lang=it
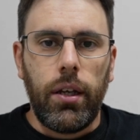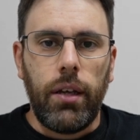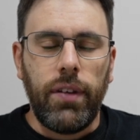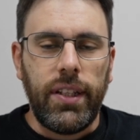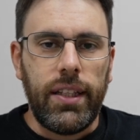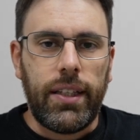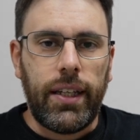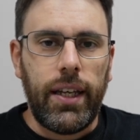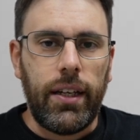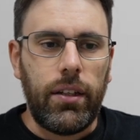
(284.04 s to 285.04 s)
e vedete
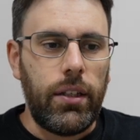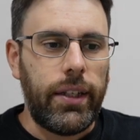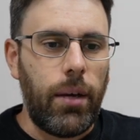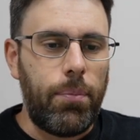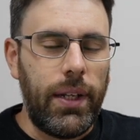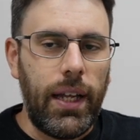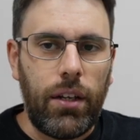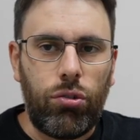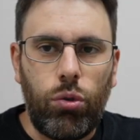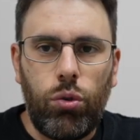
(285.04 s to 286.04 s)
che i
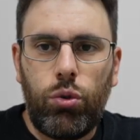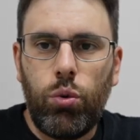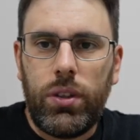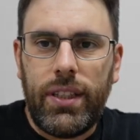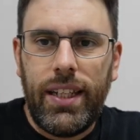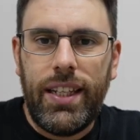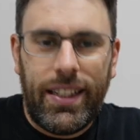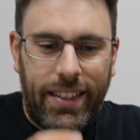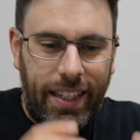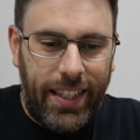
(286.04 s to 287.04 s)
capillari sono tutti lì
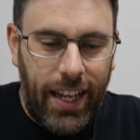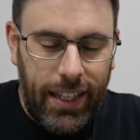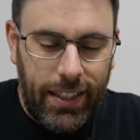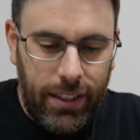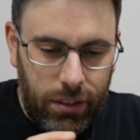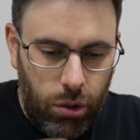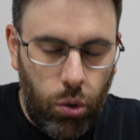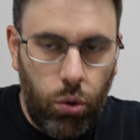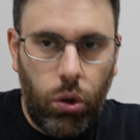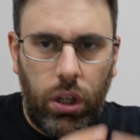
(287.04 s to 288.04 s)
attaccati al
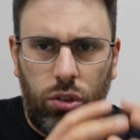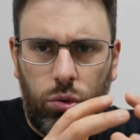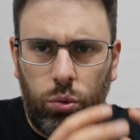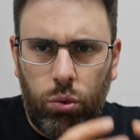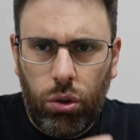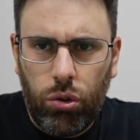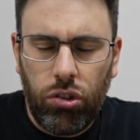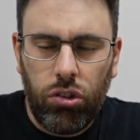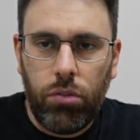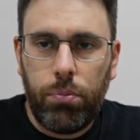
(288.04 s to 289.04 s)
tronco, che escono tutti
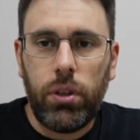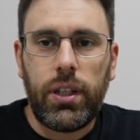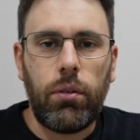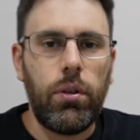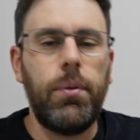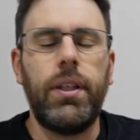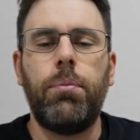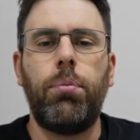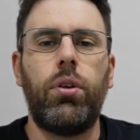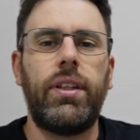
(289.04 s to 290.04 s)
così, si può tranquillamente
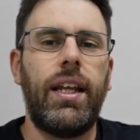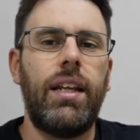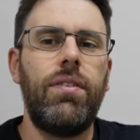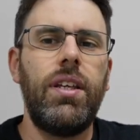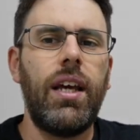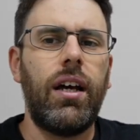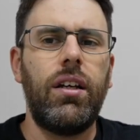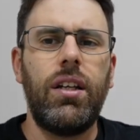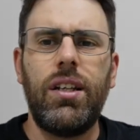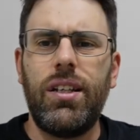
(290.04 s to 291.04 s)
portare via
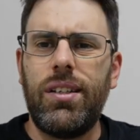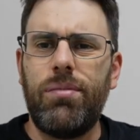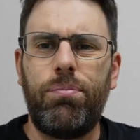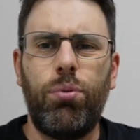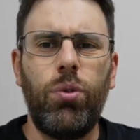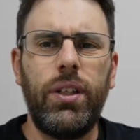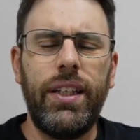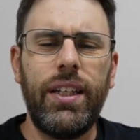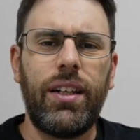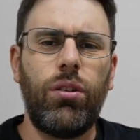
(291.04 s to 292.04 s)

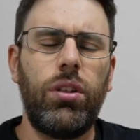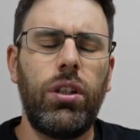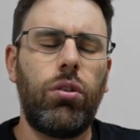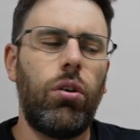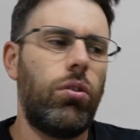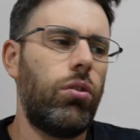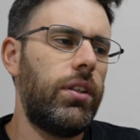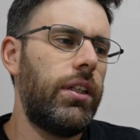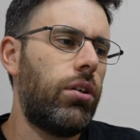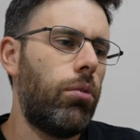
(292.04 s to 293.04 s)
pulire, non dico, non
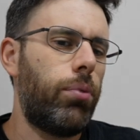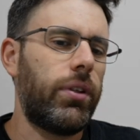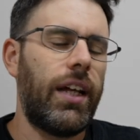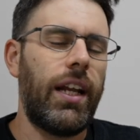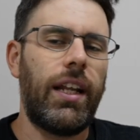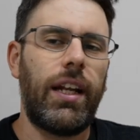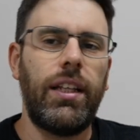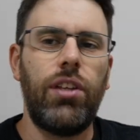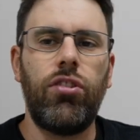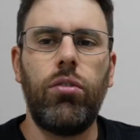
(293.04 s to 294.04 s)
dico portare la
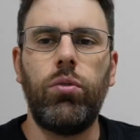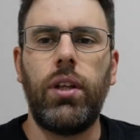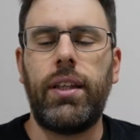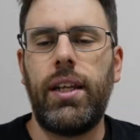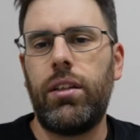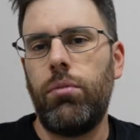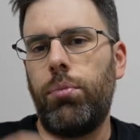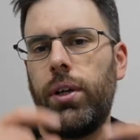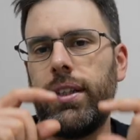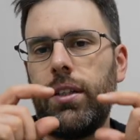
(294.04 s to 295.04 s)
radice nuda, tenete un
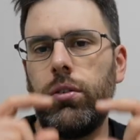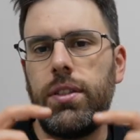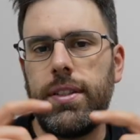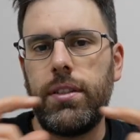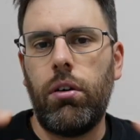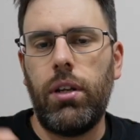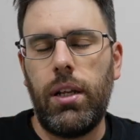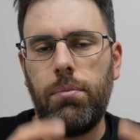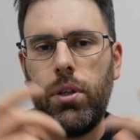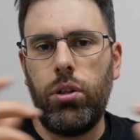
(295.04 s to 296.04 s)
pochettino di
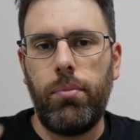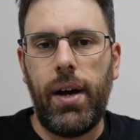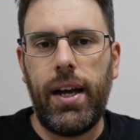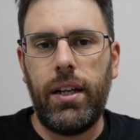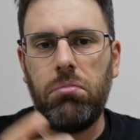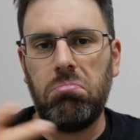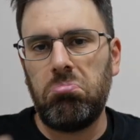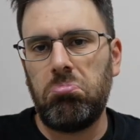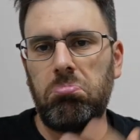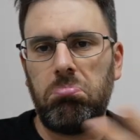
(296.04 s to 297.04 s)
zolla, bene o male,
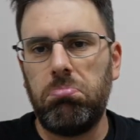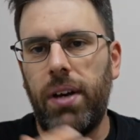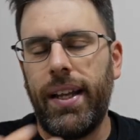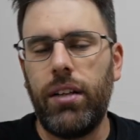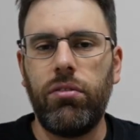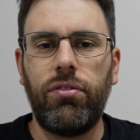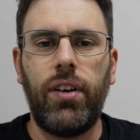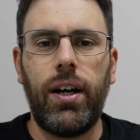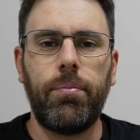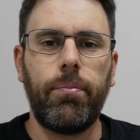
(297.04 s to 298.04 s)
male non
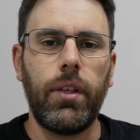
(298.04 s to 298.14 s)
fa,